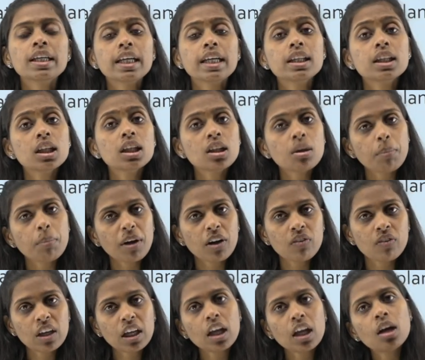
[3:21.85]
எந்தெந்த
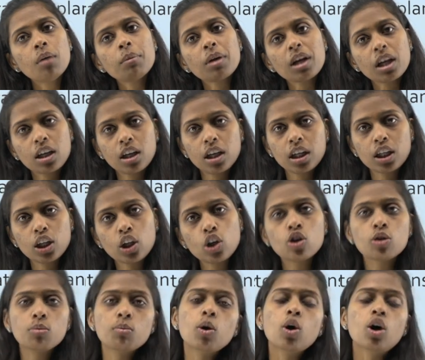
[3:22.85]
பறவைக்கெல்லாம் ரெக்க
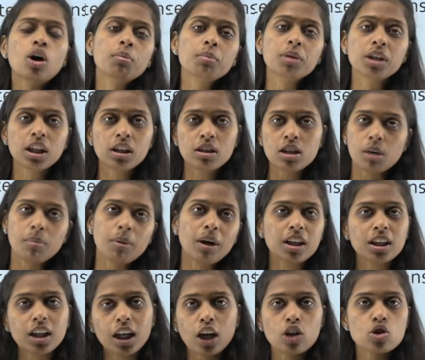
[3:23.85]
இருக்குமோ அப்படின்ற
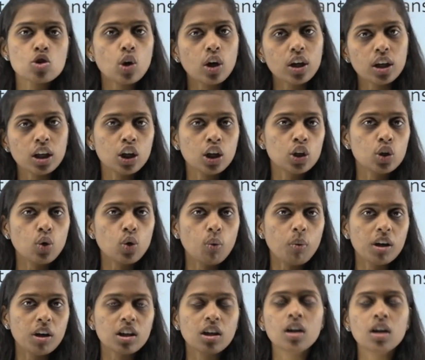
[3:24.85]
மாதிரி தே ஆர் ஜாயினிங் அட்
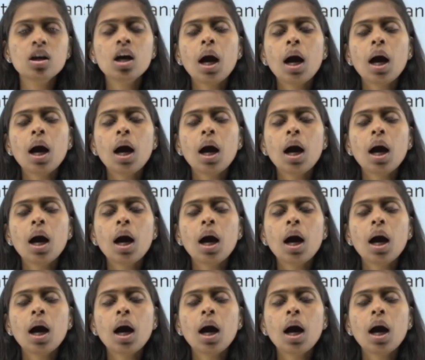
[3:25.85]
ஓவர் ஹியர்